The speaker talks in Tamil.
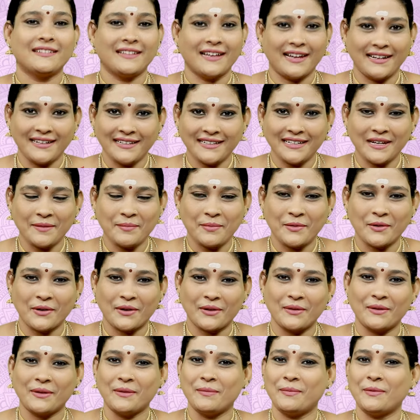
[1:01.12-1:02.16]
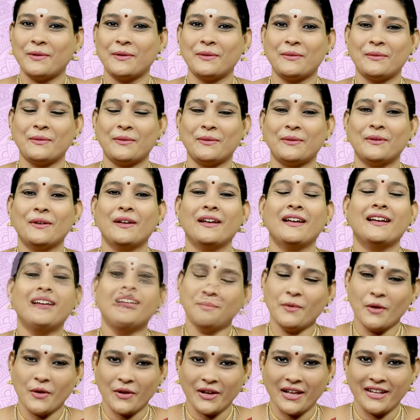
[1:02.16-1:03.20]
தழுக போடுறவங்க போடுவோம்
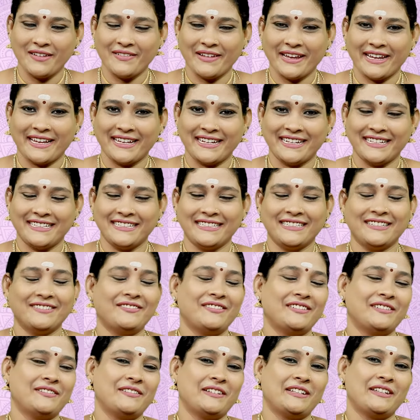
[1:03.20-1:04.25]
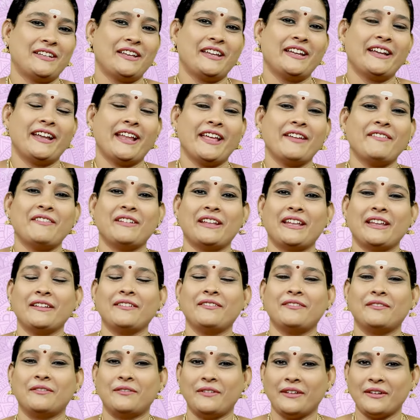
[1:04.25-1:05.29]
பொங்கல் வைக்கிறது வீடே
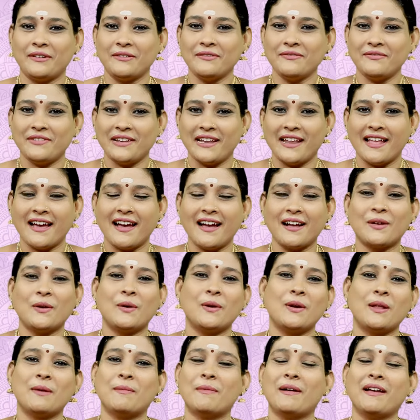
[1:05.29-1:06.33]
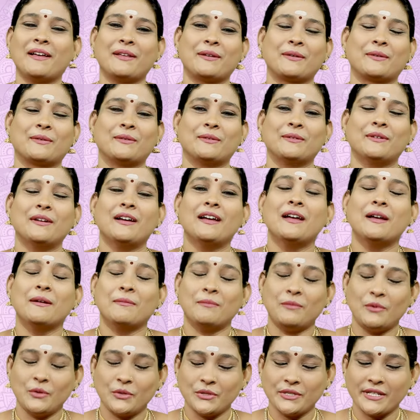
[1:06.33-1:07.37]
வெறும் வெறும் விழா கோலமாக இருக்கும்
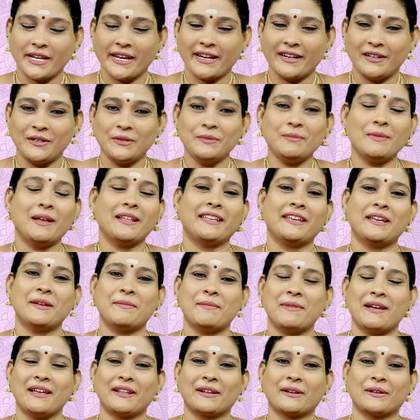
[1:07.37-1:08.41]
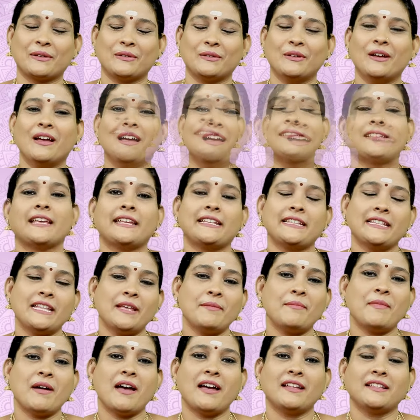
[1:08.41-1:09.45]
பூஜைகளும் அதிகமாக இருக்கும் ஸோ இந்த
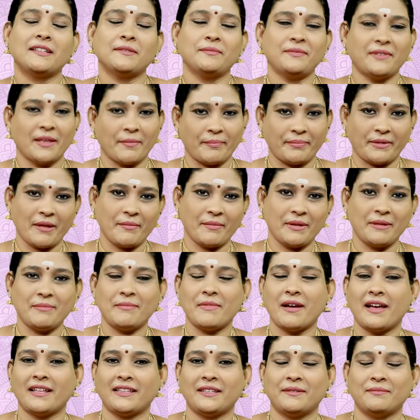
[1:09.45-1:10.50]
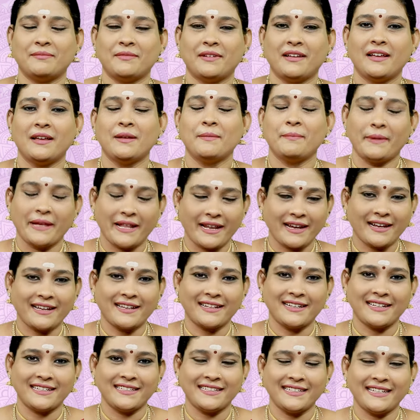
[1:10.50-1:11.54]
மாதம் செப்டம்பர் மாதம்
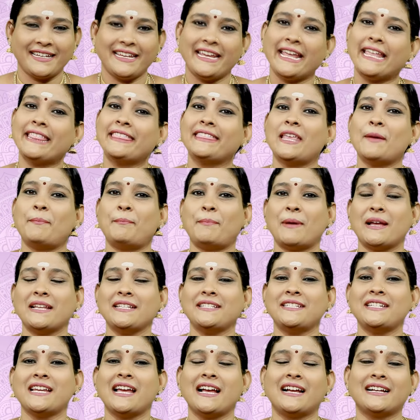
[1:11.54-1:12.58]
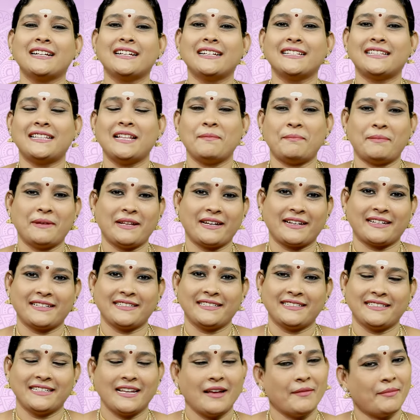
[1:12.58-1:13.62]
பிறக்கிறது எந்த பஞ்ச அங்கத்தில்
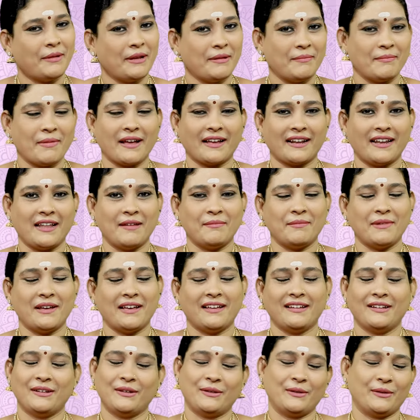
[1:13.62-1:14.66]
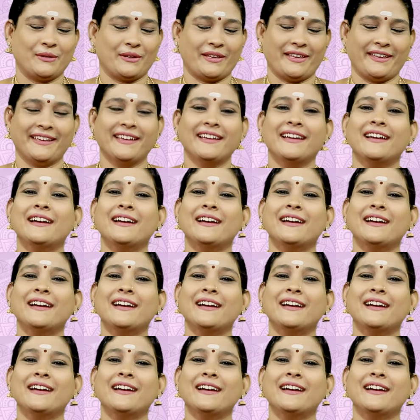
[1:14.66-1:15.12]
பிறக்குது அப்படின்னு பார்க்கலாமா ஓகே